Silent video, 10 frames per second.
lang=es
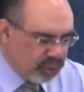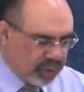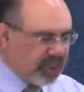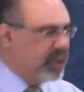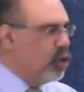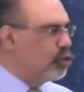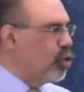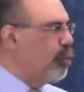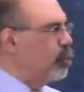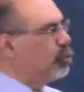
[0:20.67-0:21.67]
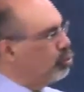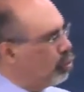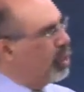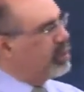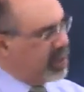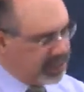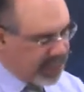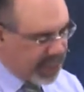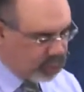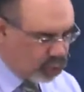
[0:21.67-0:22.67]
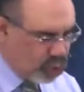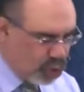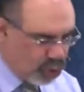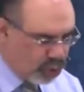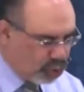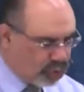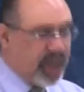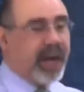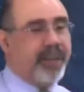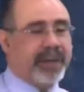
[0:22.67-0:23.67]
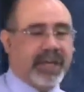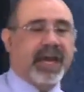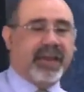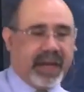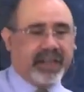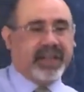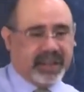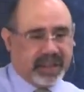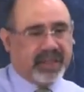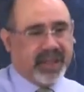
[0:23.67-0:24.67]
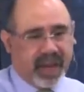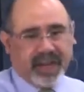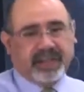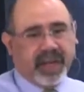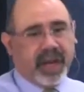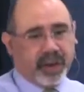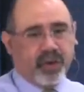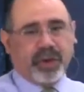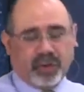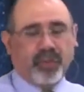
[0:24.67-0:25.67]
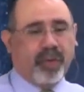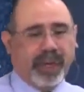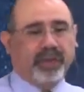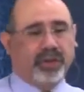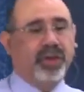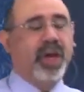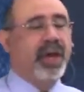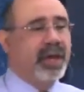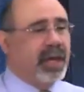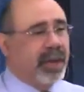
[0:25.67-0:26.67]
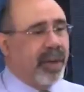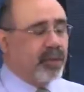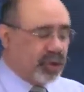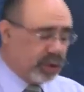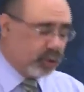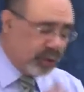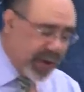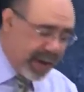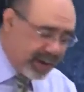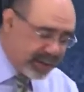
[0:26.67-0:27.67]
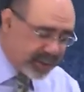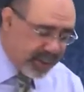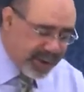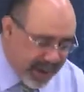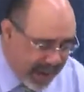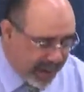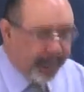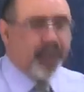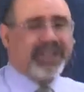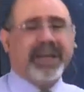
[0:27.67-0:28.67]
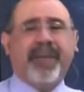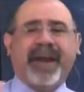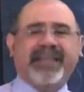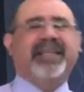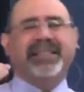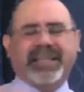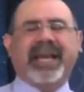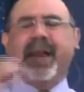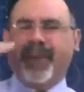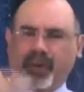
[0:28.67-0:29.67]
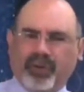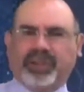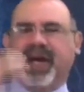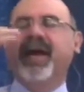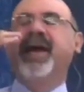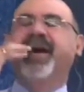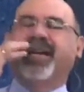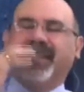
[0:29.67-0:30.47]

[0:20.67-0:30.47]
Yo no sé si los compositores de esta canción conocían el pasaje de Eclesiastés que Lester leyó hace un momento y que vamos a estudiar en esta mañana, pero esa parece ser la pregunta